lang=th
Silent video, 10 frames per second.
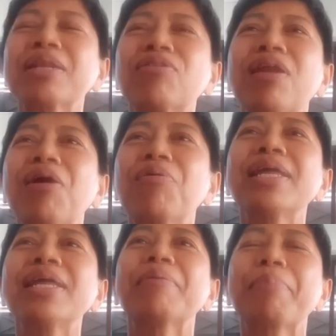ด้วยยา
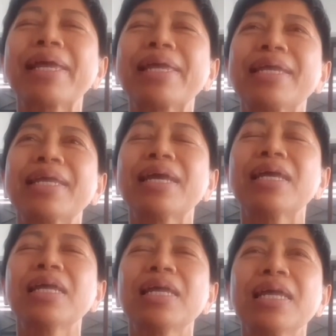เก้าเม็ดของเรา
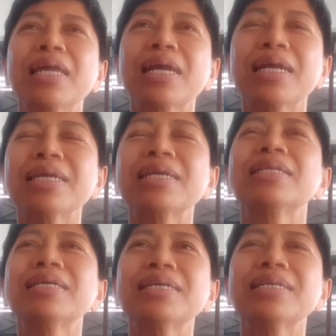นี่แหละไปอย่างเงี้
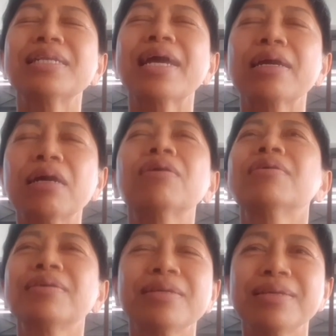ย ก็เลย
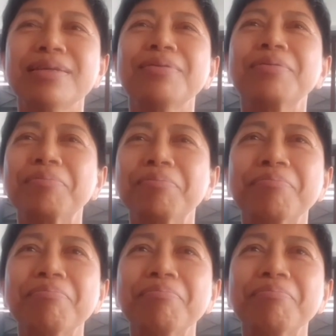นึกขึ้นได้อ๋อ